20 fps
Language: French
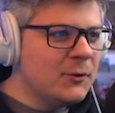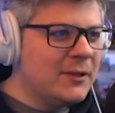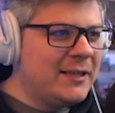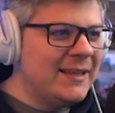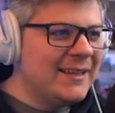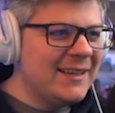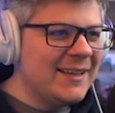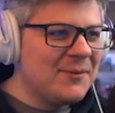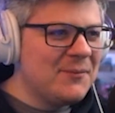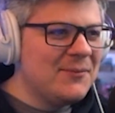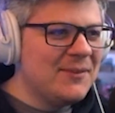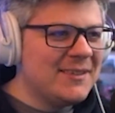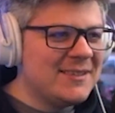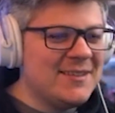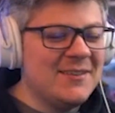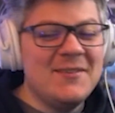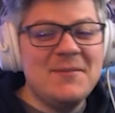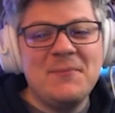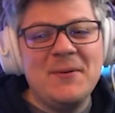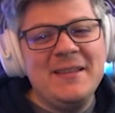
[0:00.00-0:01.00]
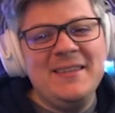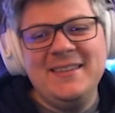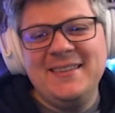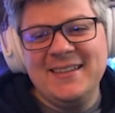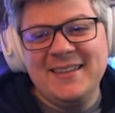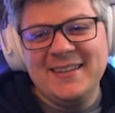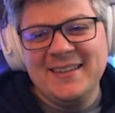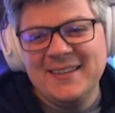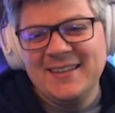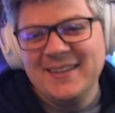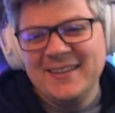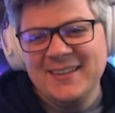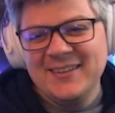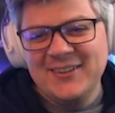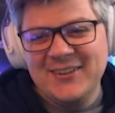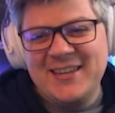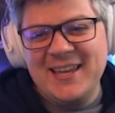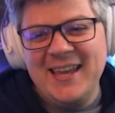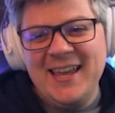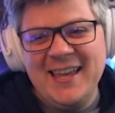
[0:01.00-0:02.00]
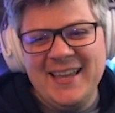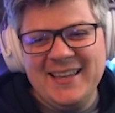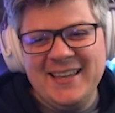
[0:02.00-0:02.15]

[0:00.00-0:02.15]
Au terme, j'avais pas d'idée, ok